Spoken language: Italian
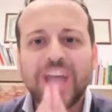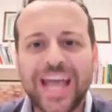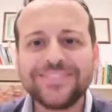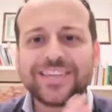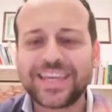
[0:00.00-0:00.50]

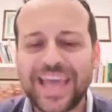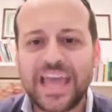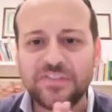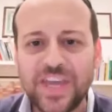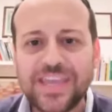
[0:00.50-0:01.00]
gente che
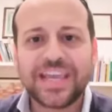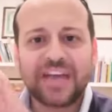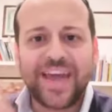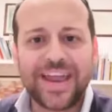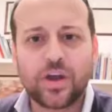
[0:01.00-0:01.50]
ha i figli
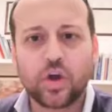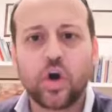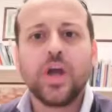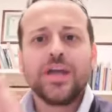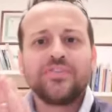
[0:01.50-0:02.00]
che
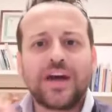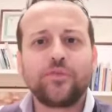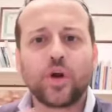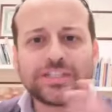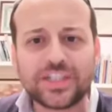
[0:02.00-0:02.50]
vengono da
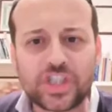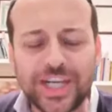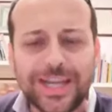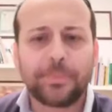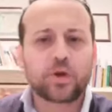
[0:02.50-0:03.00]
fuori
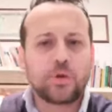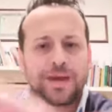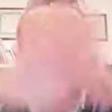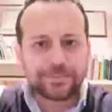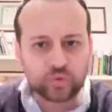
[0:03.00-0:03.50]
Sicilia, perché
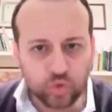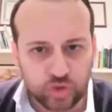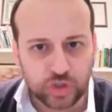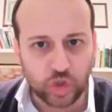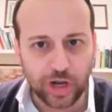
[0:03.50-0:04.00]
ormai siamo
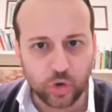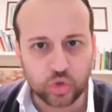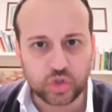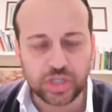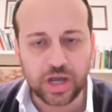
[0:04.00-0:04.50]
tutti in zona
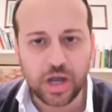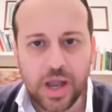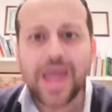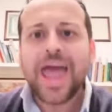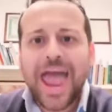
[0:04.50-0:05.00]
rossa,
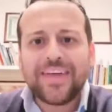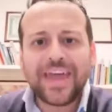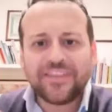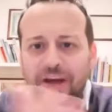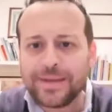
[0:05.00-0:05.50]
e
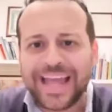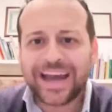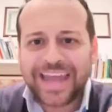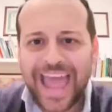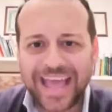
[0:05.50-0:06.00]
i
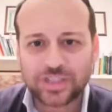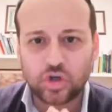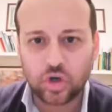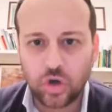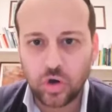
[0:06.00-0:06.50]
familiari
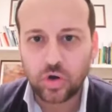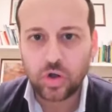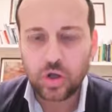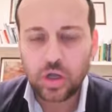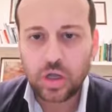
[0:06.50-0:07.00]
escono,
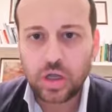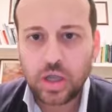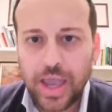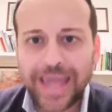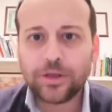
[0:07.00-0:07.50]

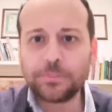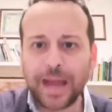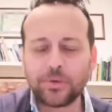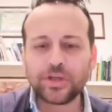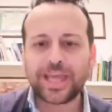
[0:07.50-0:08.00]
e li
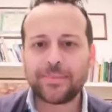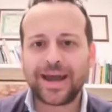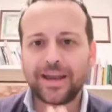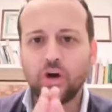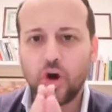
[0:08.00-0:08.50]
dobbiamo
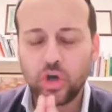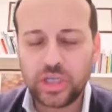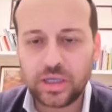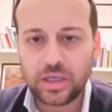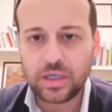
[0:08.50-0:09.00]
richiamare
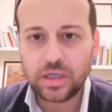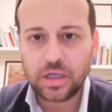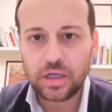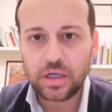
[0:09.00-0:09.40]
noi.